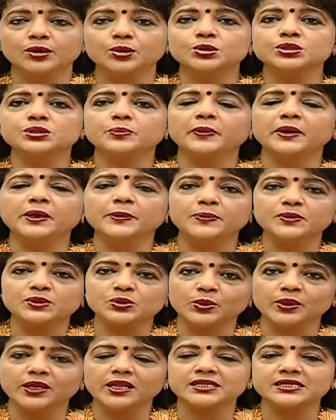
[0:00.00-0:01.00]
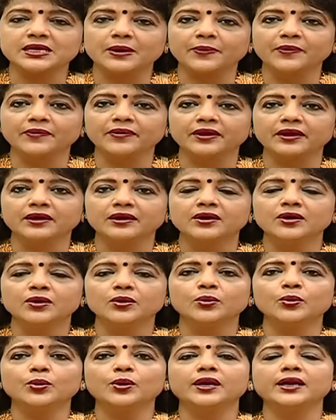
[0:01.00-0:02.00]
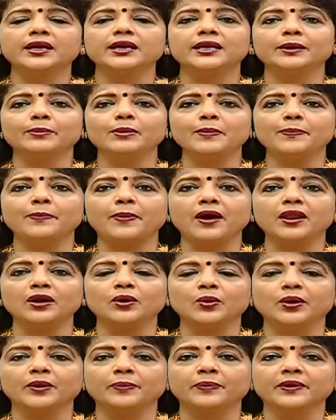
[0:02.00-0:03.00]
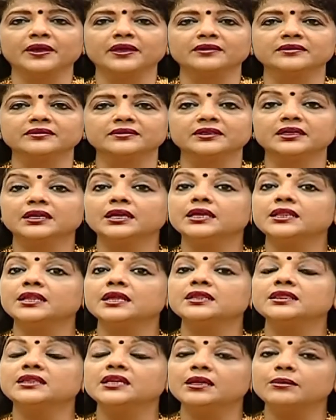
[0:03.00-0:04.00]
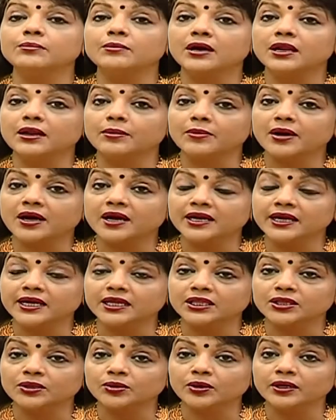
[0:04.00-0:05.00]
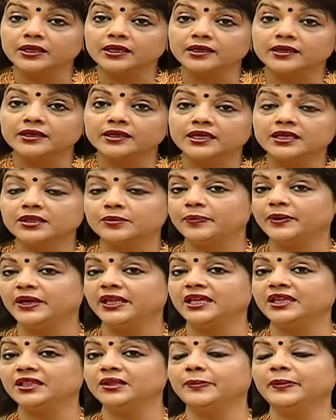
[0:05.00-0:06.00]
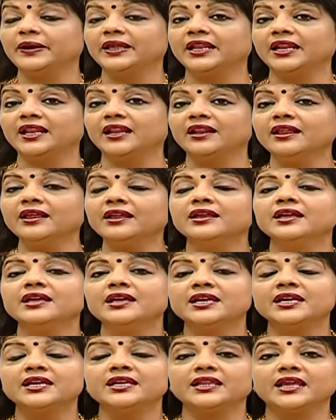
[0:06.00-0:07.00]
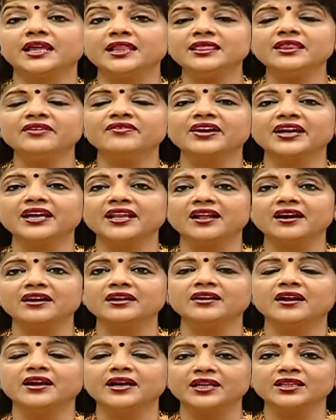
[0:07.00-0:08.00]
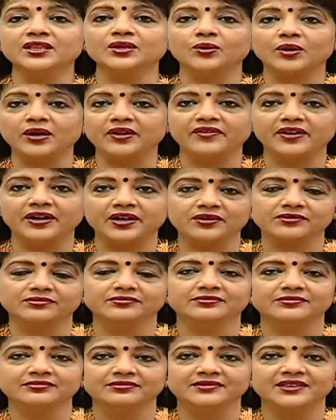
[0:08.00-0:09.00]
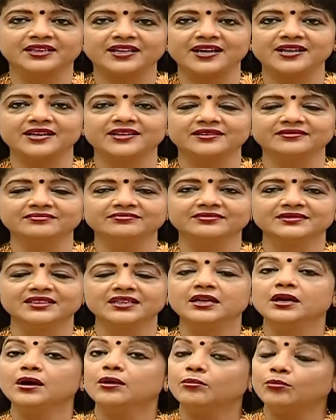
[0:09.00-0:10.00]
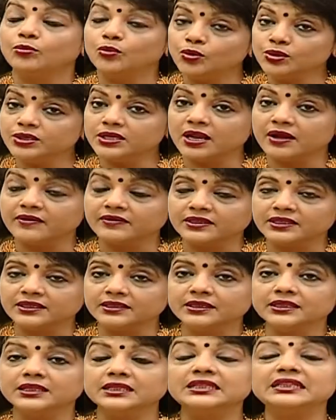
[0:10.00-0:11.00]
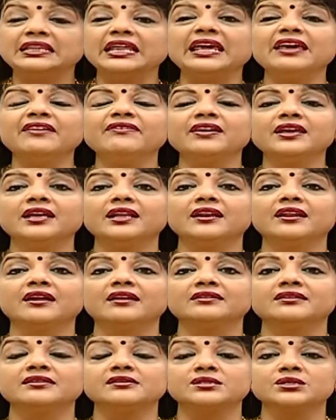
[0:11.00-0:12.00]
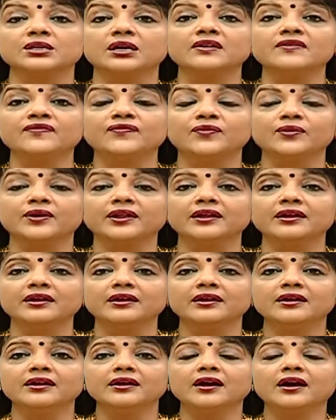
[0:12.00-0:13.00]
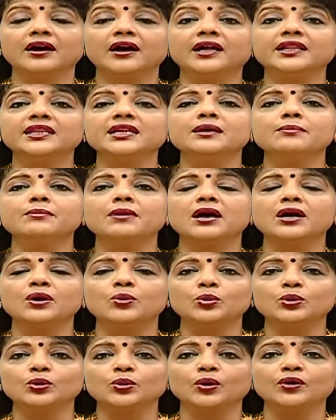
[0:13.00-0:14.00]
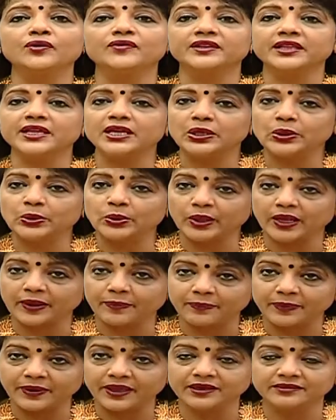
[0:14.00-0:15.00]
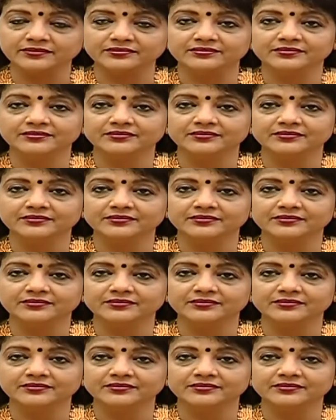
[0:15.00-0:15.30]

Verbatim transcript: கொஞ்சம் பருப்பு சுண்டல் சாப்பிடுவேன் ஒரு ரெண்டு டம்ளர் பால் குடிப்பேன் இதை தீர்மானமாக எடுத்துக்கொள்ளுங்கள் இது பிடிக்குது பிடிக்கலைல்ல இது எந்த வகையிலாக நான் எடுத்துக்கொள்ள வேண்டும் ரெண்டு மூன்றாவது தேவையில்லாத ஜங்க் ஃபுட்டை அதிகமாக உட்கொள்வதை குறைப்பேன்